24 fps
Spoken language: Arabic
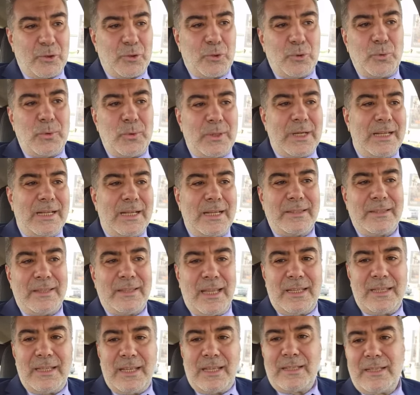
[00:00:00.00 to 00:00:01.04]
كلنا
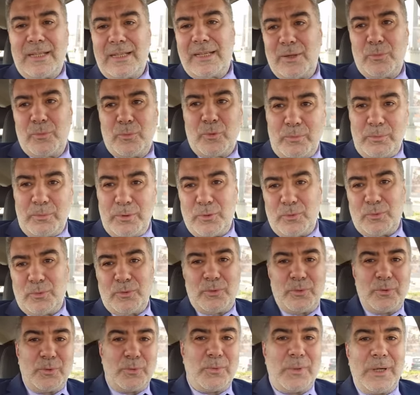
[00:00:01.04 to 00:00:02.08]
ندعي اننا
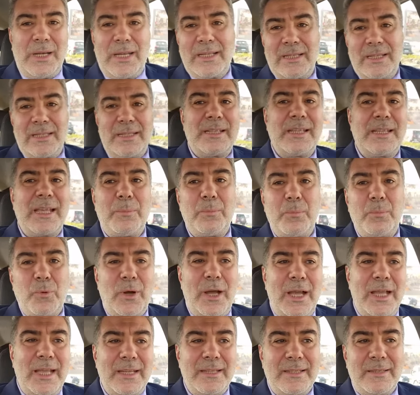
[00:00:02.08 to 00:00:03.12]
مؤمنون ولكن كم
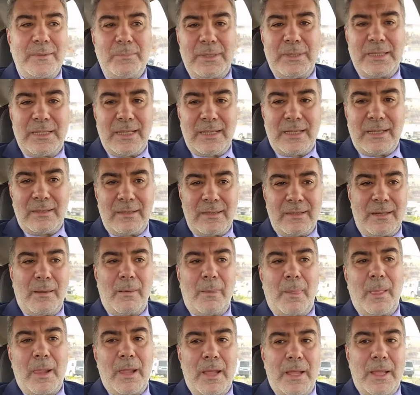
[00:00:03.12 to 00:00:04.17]
واحد منا
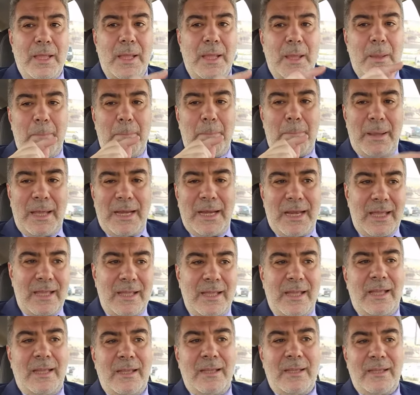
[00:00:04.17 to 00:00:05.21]

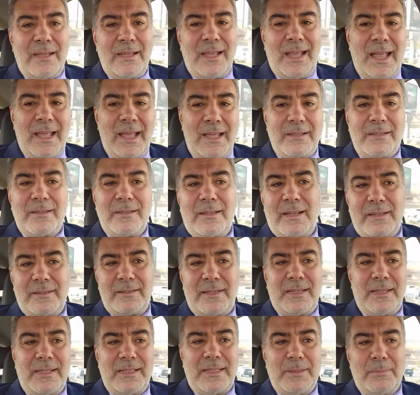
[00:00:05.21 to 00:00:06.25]
بلغ
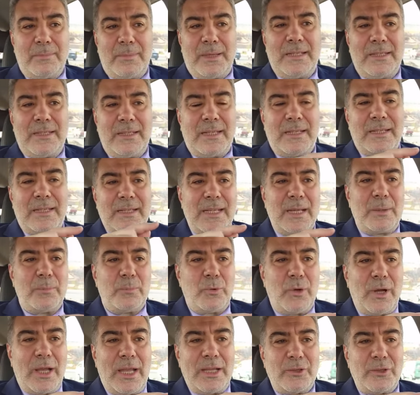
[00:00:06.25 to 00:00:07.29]
حقيقه الايمان يعني
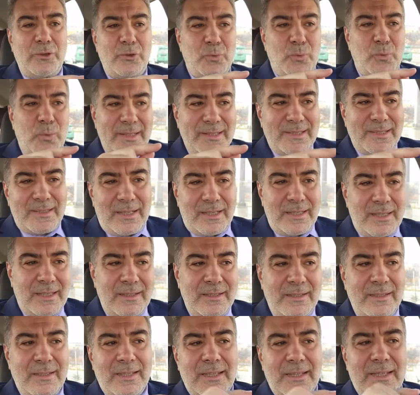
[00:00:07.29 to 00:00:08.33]
كم واحد
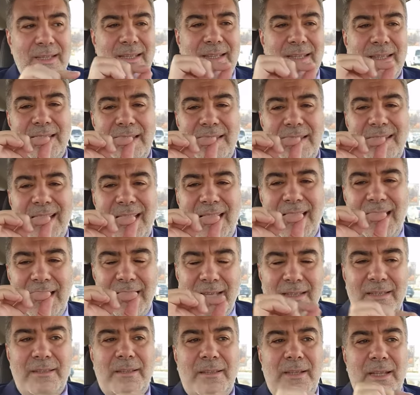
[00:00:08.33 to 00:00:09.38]
وصل الى
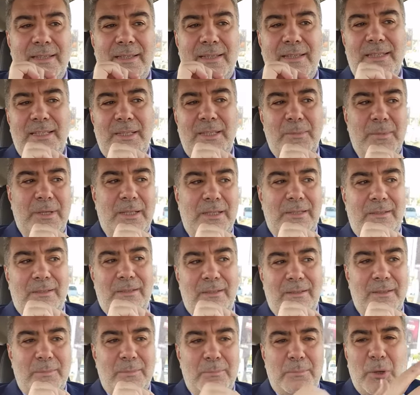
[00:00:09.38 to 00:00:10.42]
حقيقه الايمان
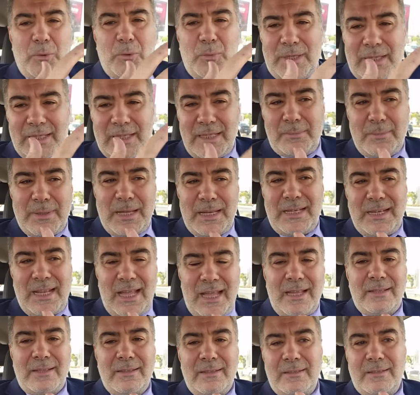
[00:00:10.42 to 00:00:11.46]
ما هو الايمان
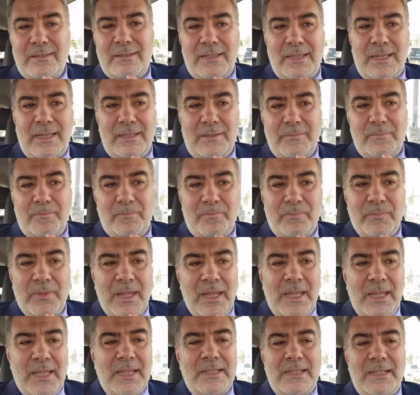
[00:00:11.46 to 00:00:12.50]
الحقيقي يعني
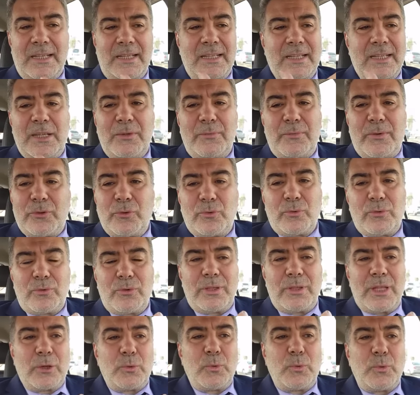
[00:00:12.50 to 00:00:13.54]
يعني كيف
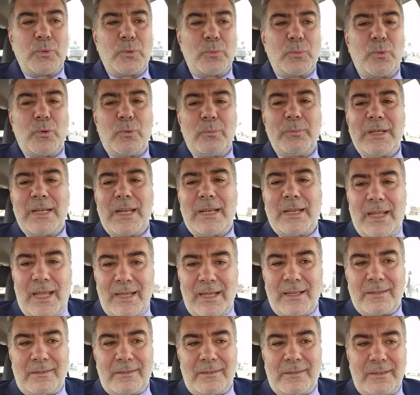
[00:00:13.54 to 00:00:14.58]
تكون مؤمنا
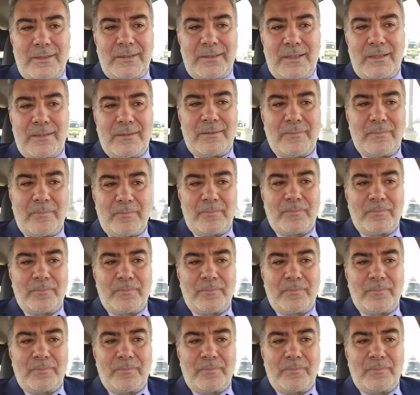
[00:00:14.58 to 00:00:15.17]
حقيقيا